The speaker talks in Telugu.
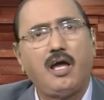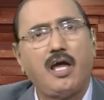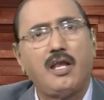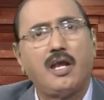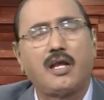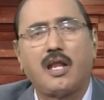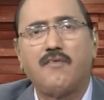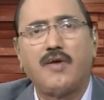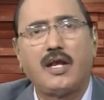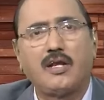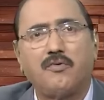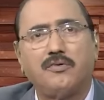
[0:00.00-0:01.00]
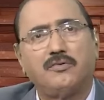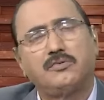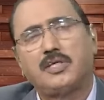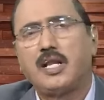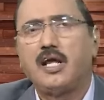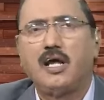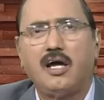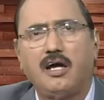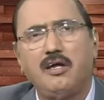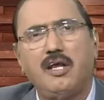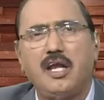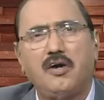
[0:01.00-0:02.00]
ఆయన అట్లా వెళ్ళటం సరే
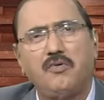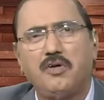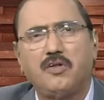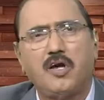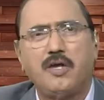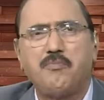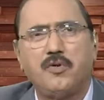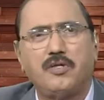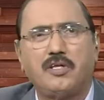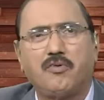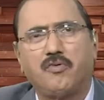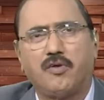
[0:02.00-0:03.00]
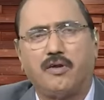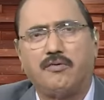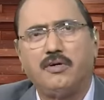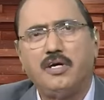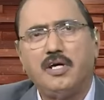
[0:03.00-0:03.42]
వెళ్ళాడు ఏదో అయిపోయింది అనుకున్నాం